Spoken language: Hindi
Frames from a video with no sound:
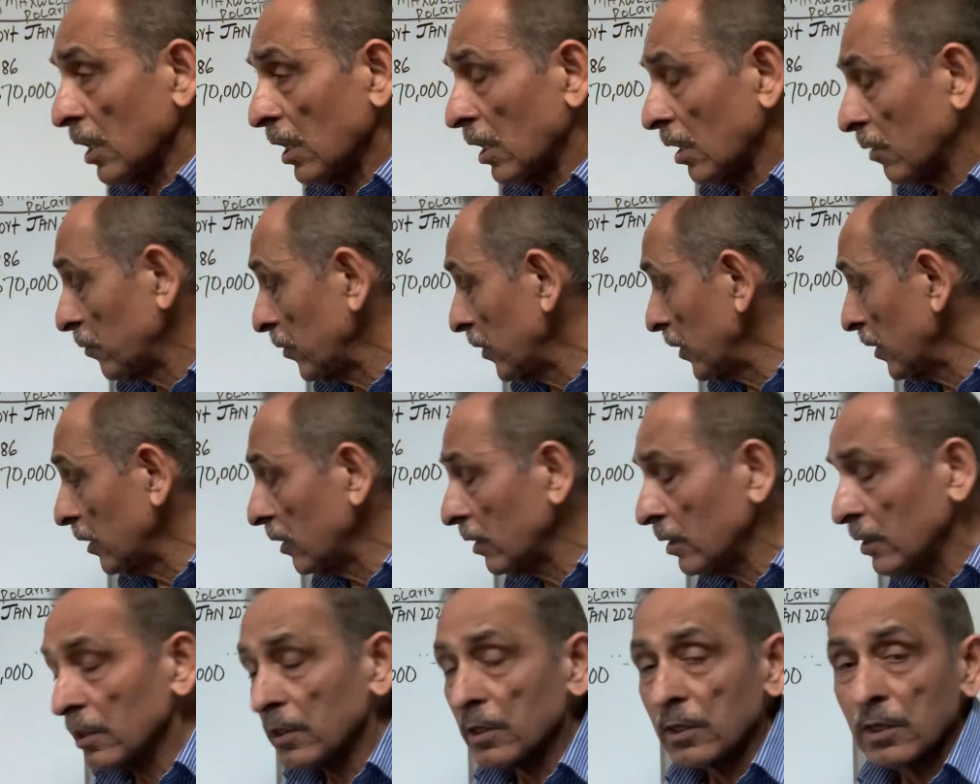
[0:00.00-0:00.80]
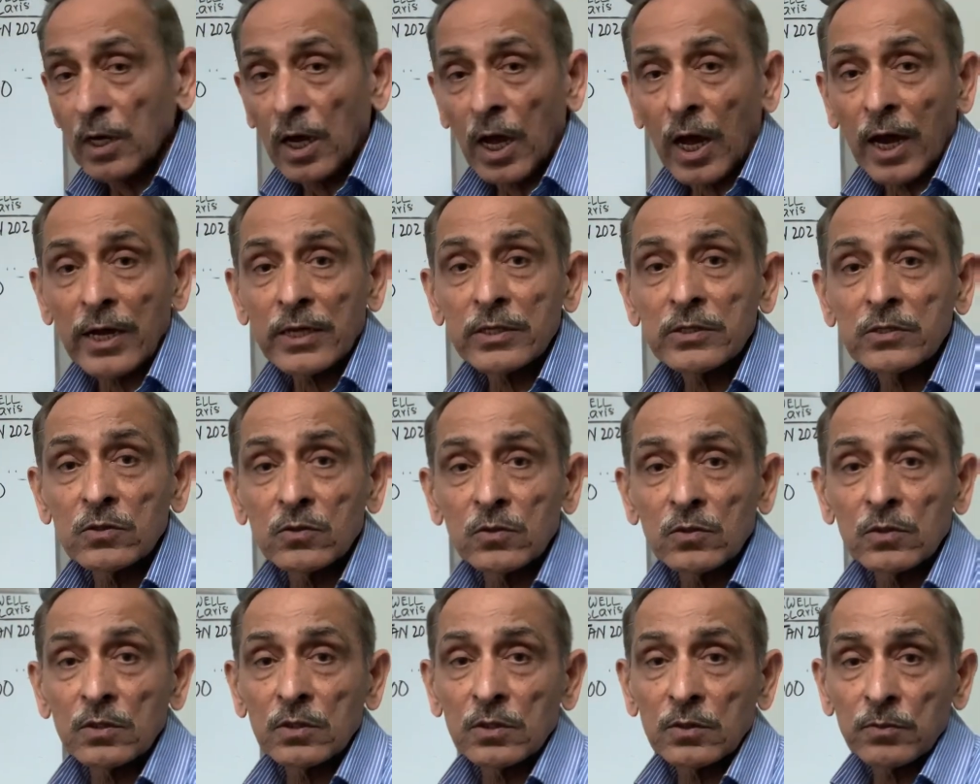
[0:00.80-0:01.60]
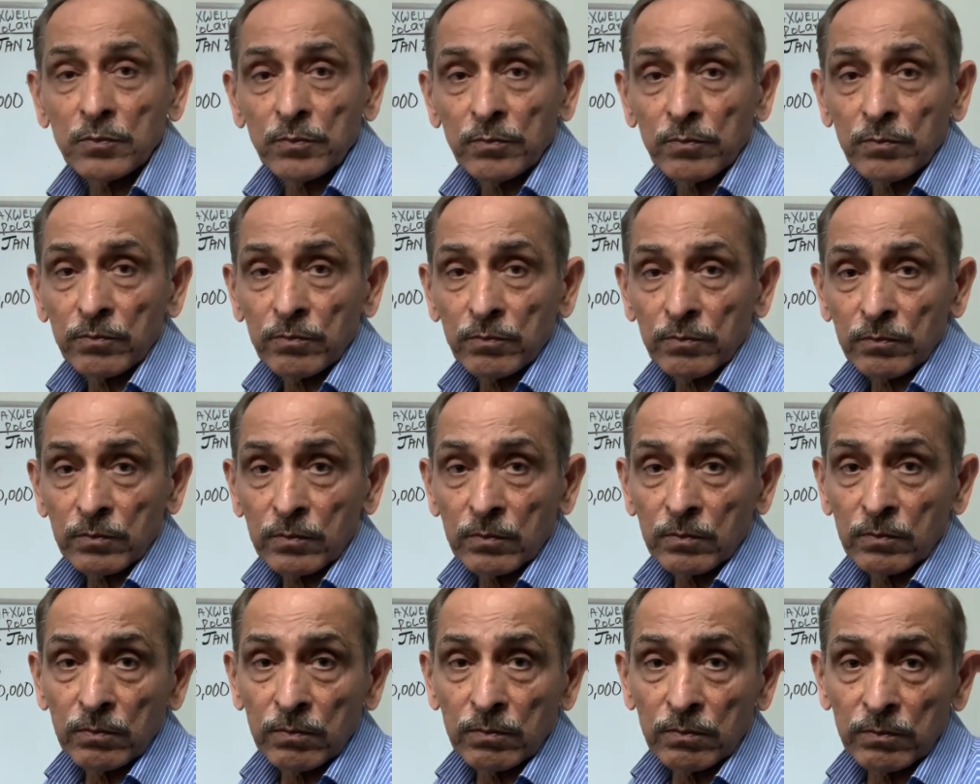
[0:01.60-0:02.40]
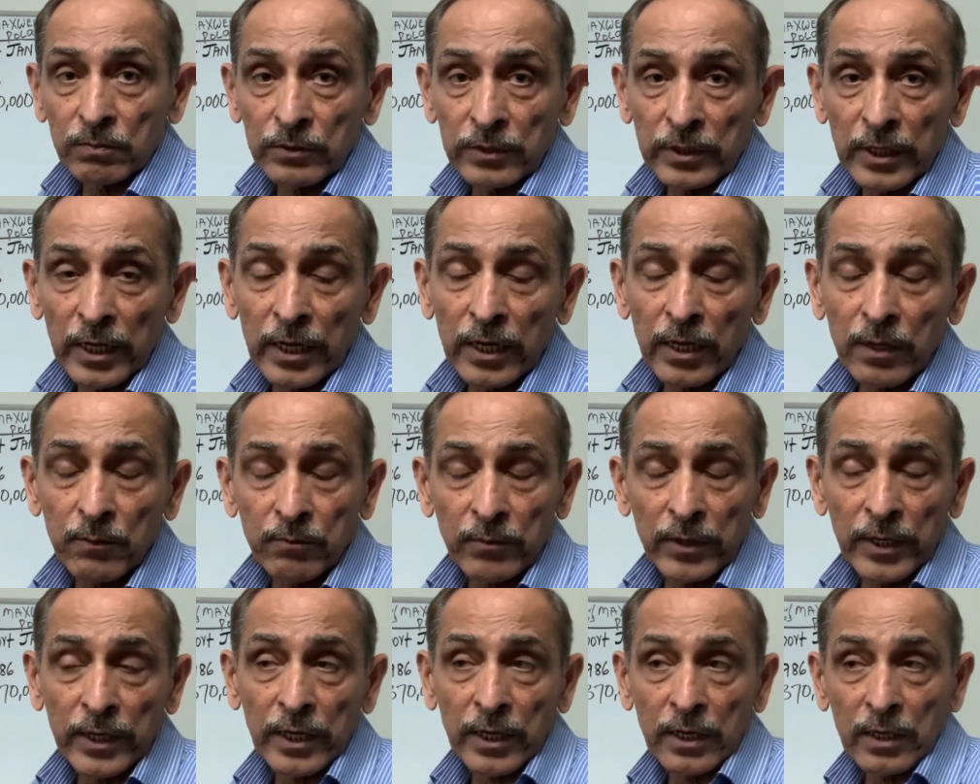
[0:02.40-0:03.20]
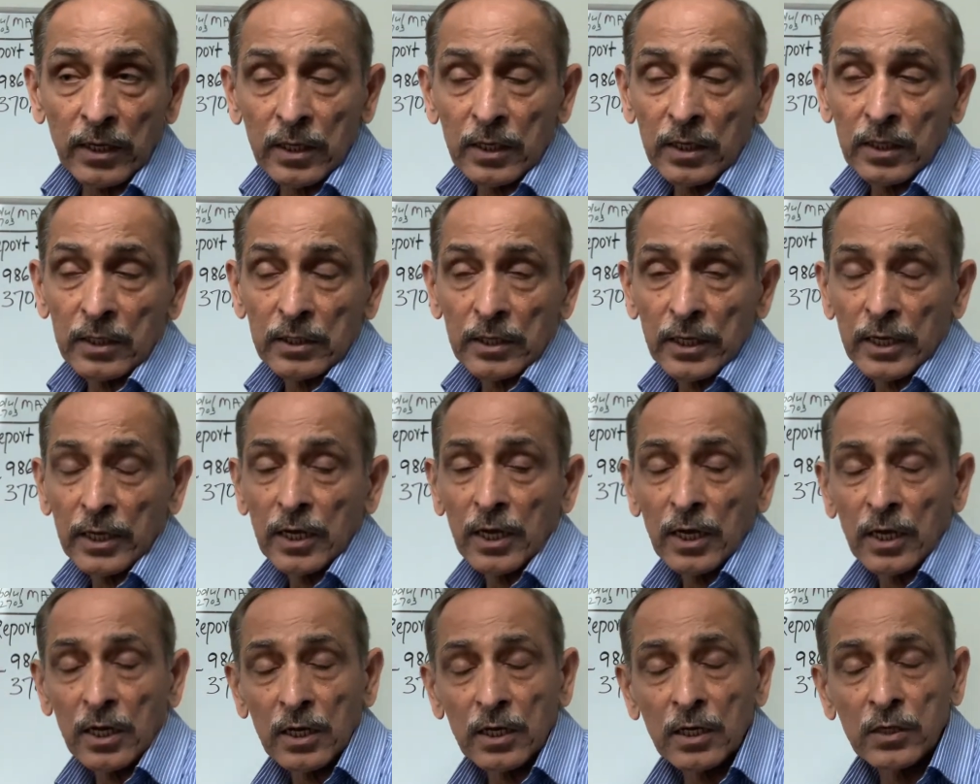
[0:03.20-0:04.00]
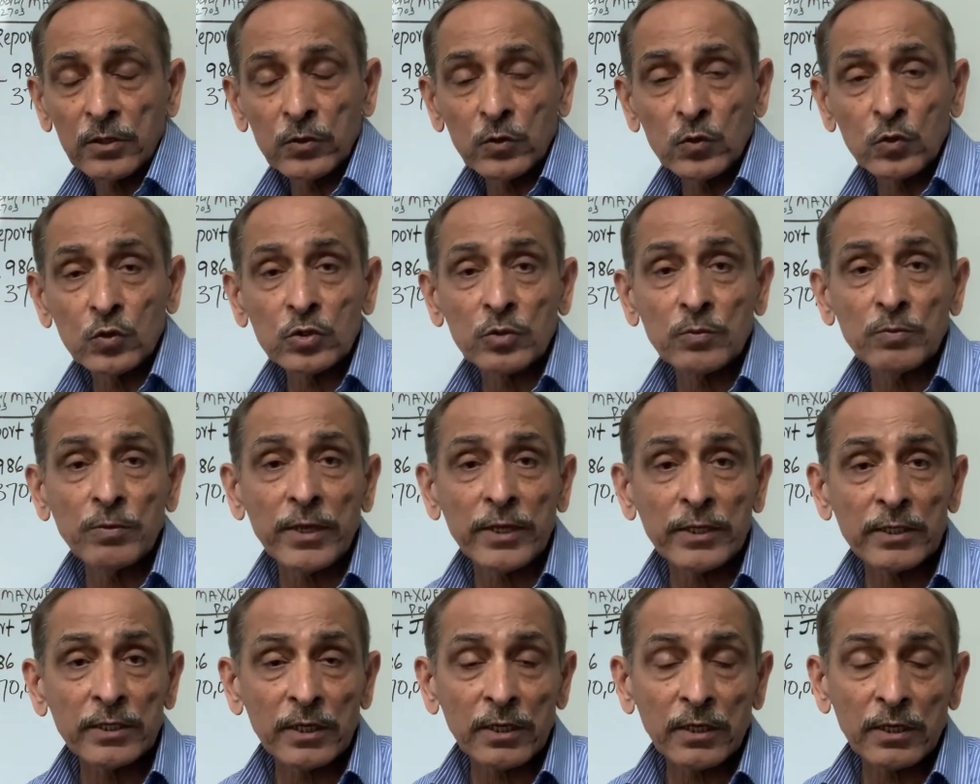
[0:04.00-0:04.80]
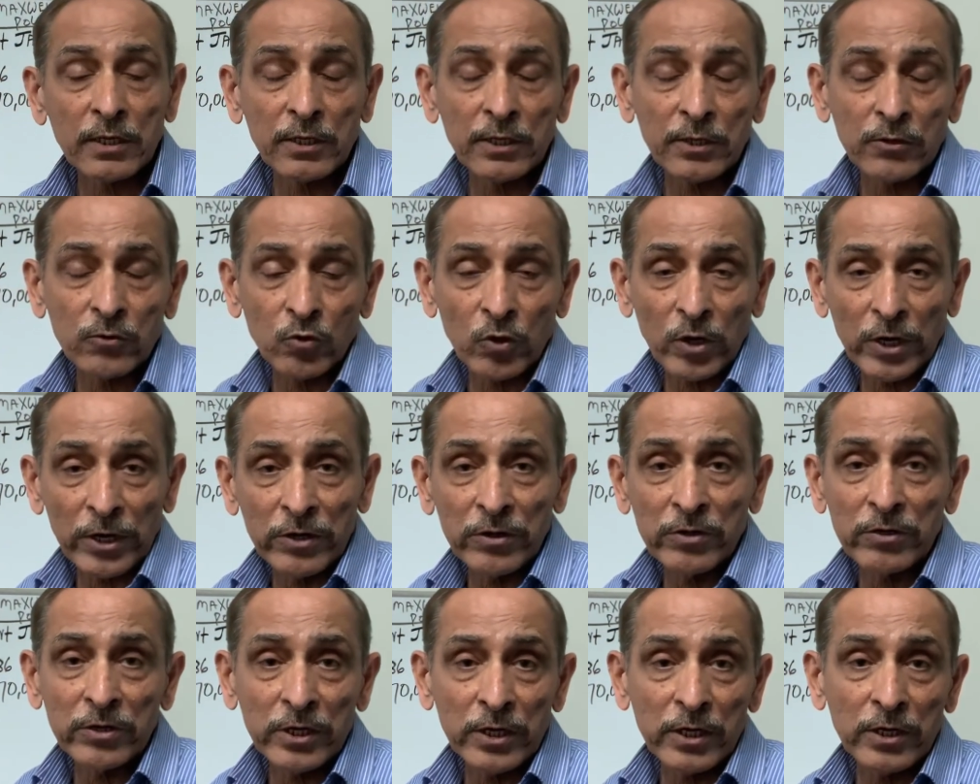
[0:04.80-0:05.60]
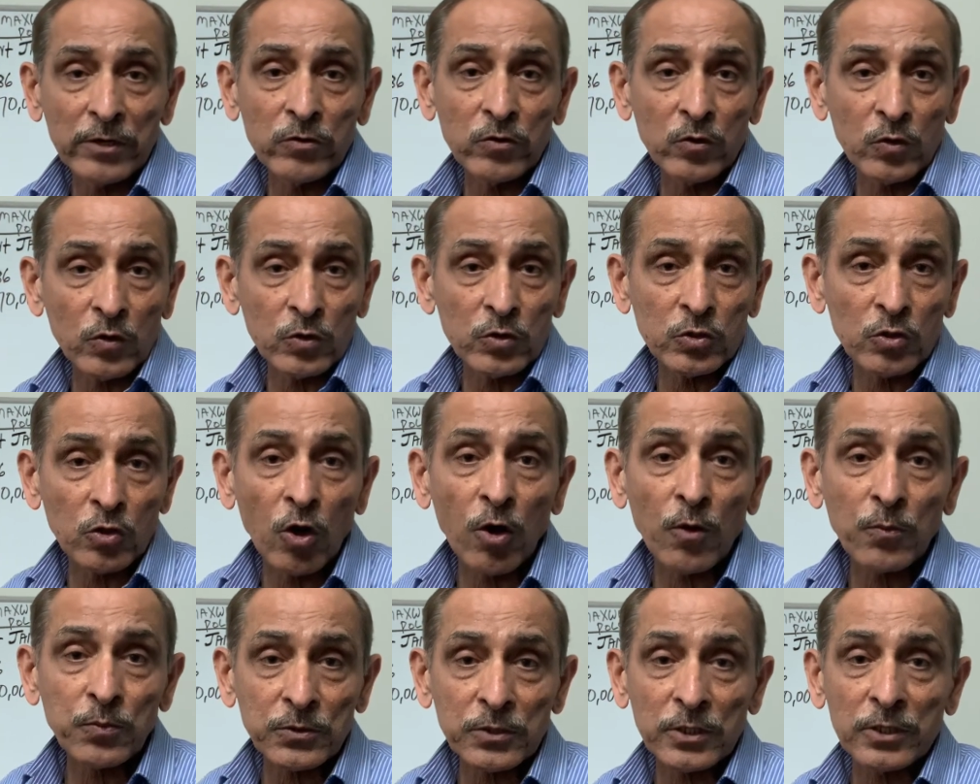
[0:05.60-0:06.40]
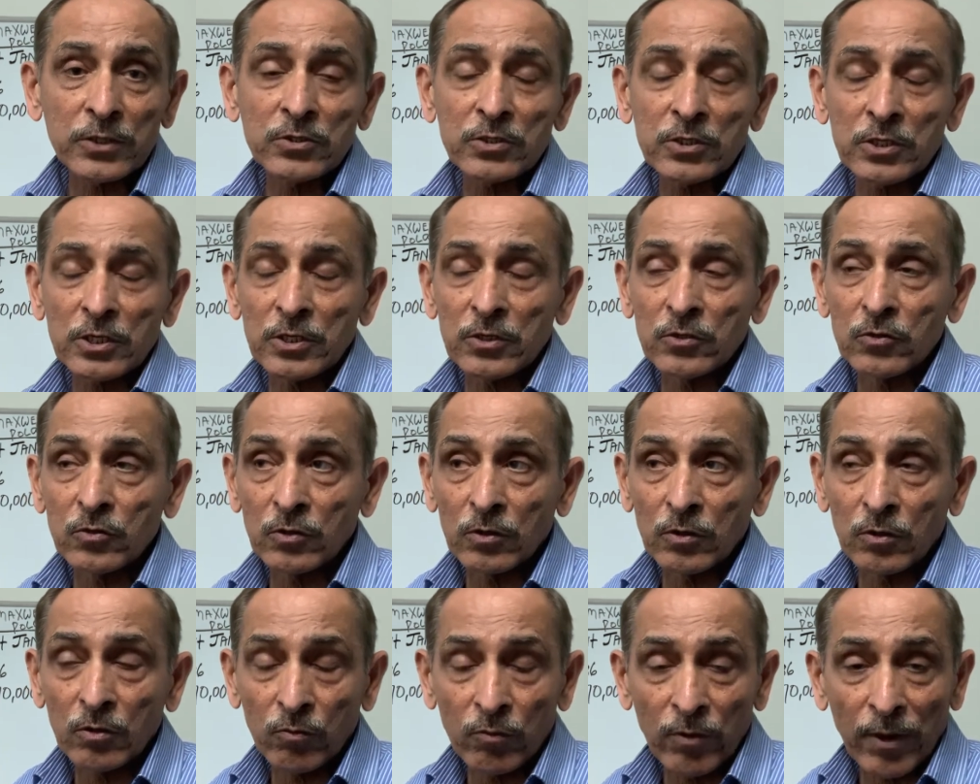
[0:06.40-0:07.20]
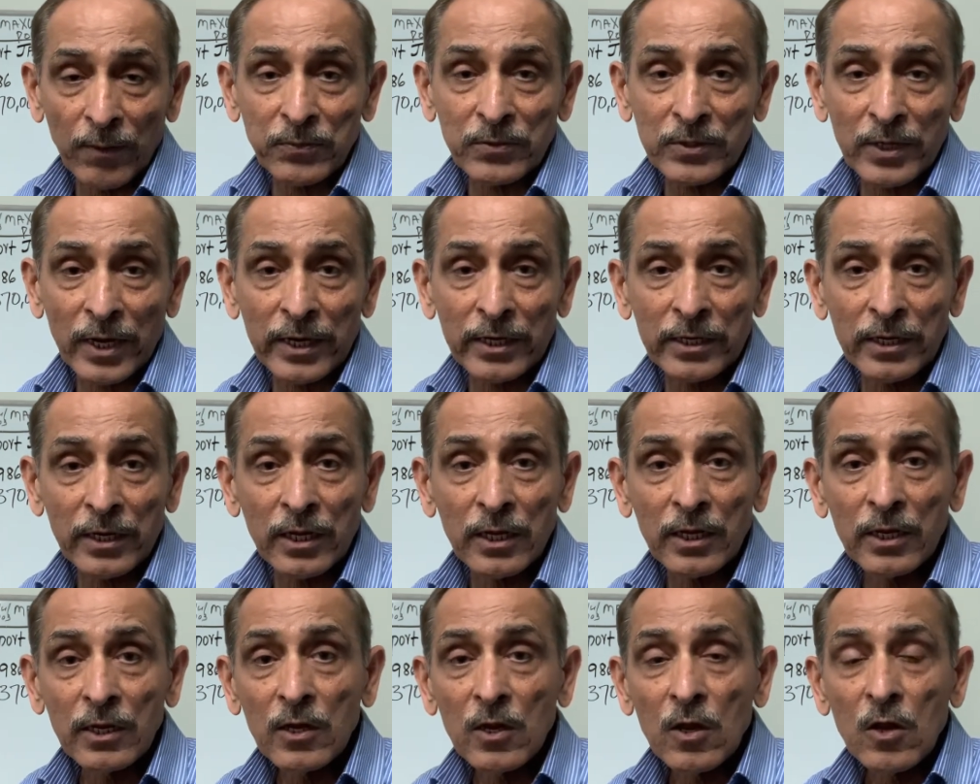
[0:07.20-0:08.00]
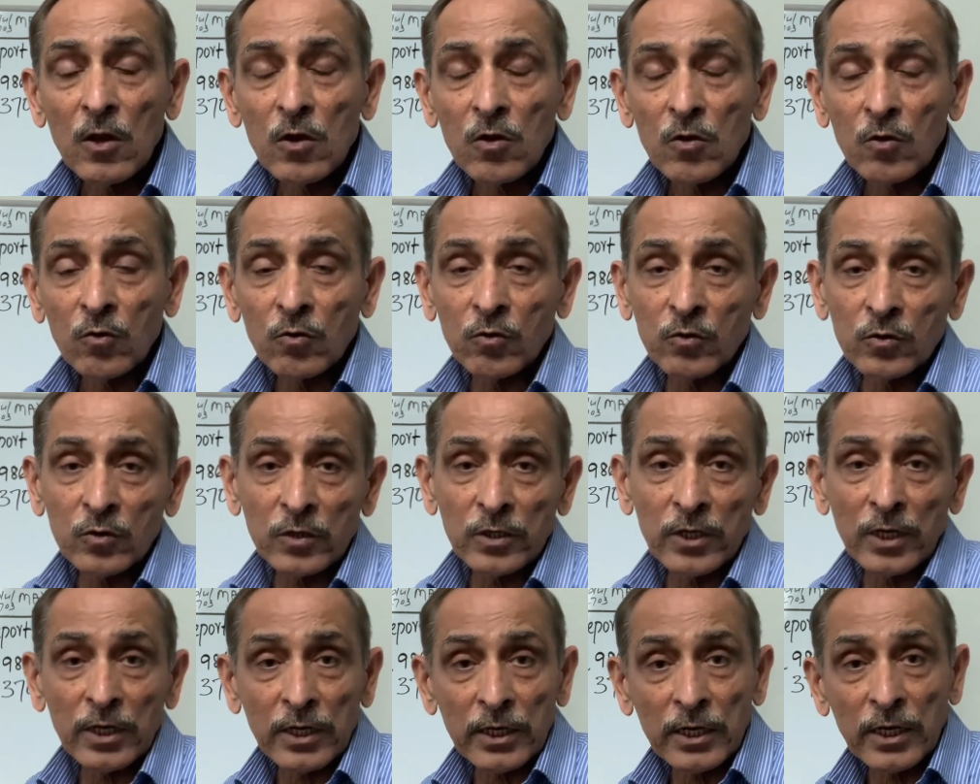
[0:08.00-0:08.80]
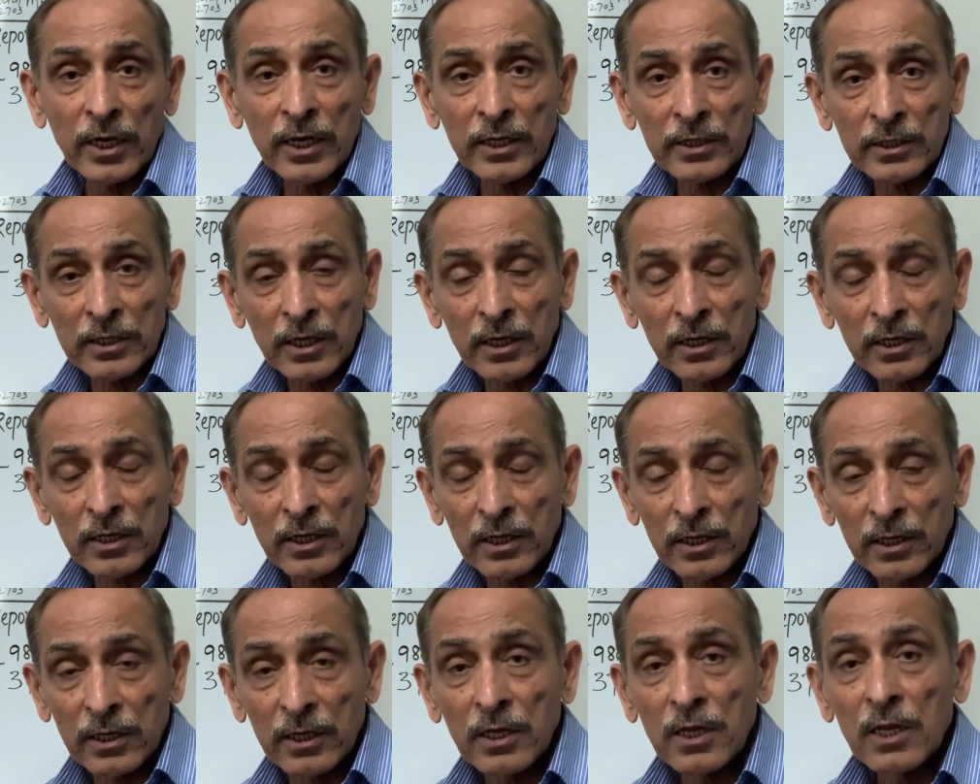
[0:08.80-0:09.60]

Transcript: अभी आज देख मैंने देखा न्यूज़ में थे कि जो इंडीड जो जॉब सर्च की जो वेबसाइट है उन्होंने लिखा था कि